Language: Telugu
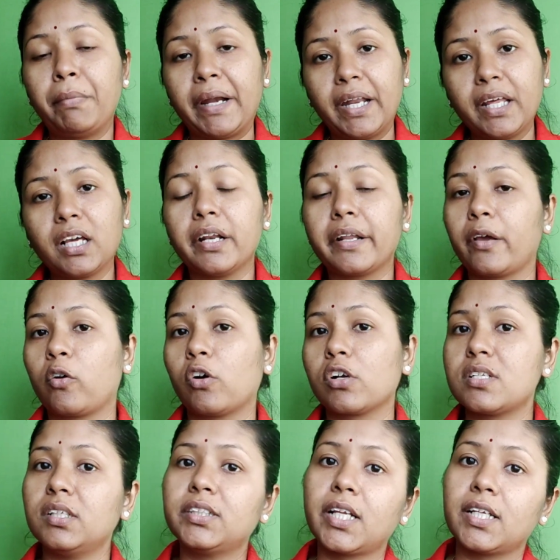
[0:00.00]
మెడికల్
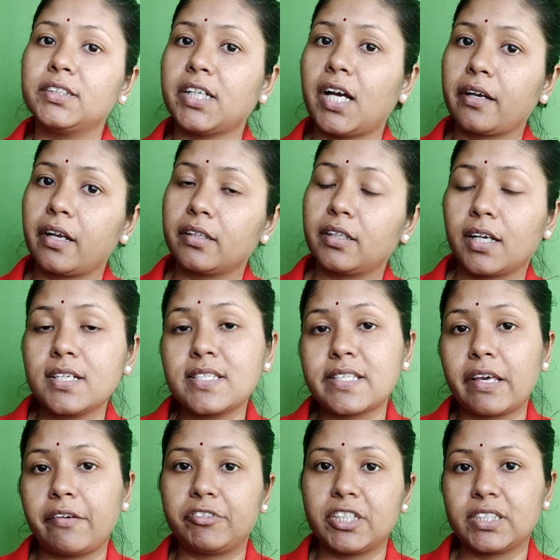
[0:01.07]
రికార్డ్స్ని చాలా జాగ్రత్తగా
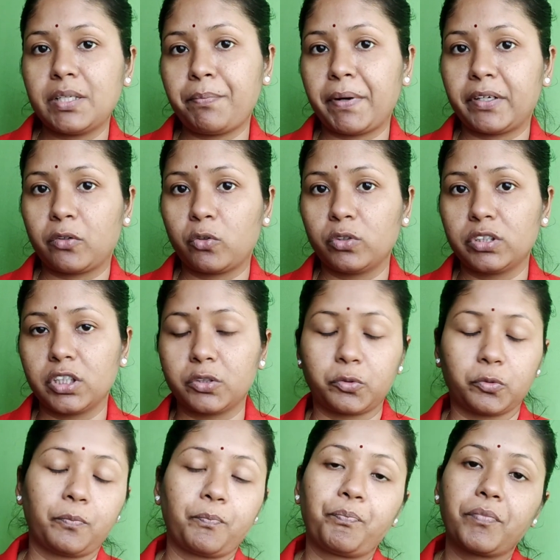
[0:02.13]
సేవ్ చేసి
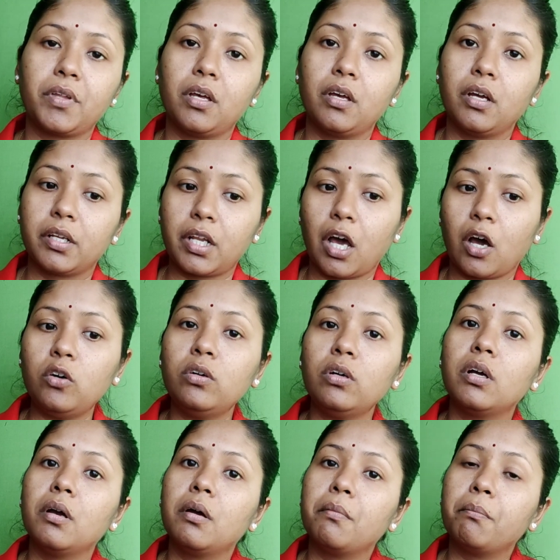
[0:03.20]
పెట్టుకుంటారు నా
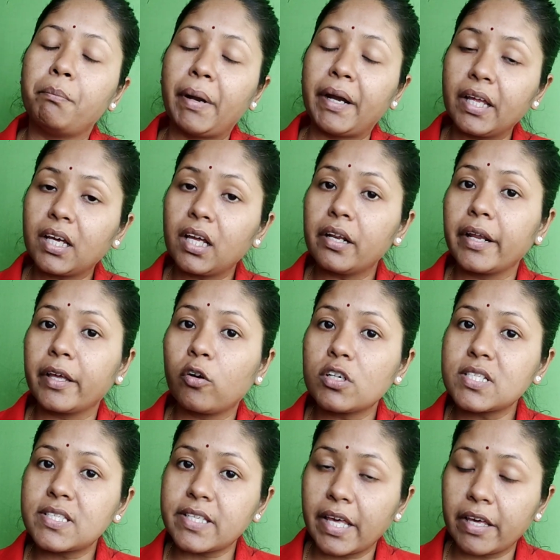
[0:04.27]
మెడికల్
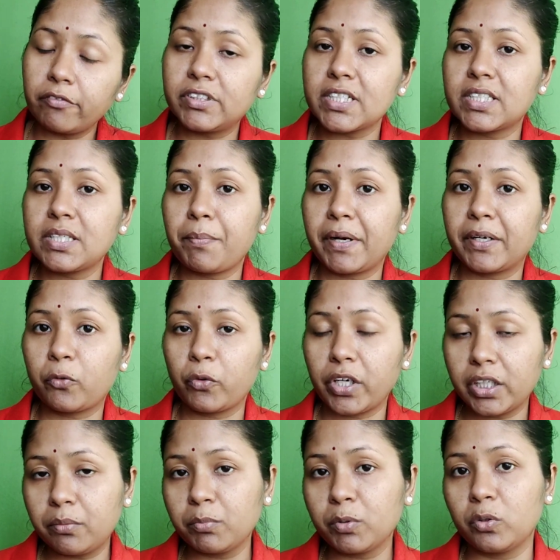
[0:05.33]
రికార్డ్స్ సేవ్ చేసి
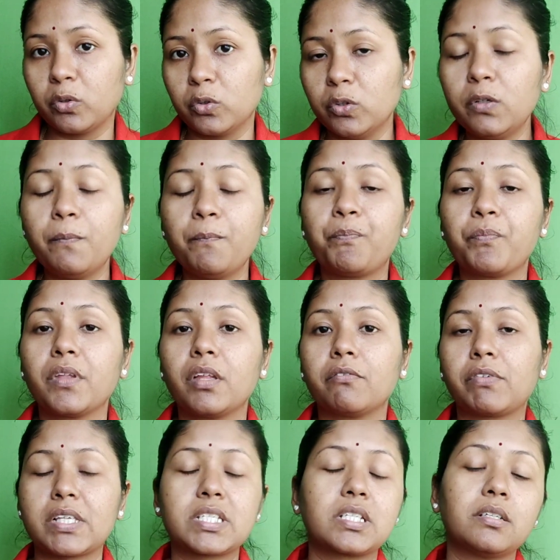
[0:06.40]
పెట్టుకునే ముందు
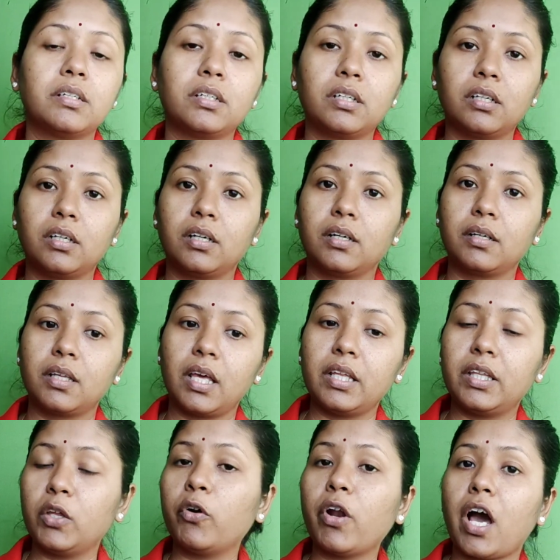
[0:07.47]
ఫస్ట్
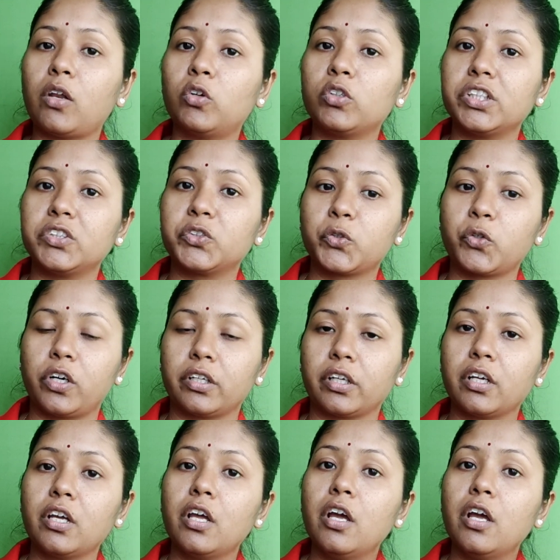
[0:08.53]
ఇది కూడా ఆలోచించుకోవాలి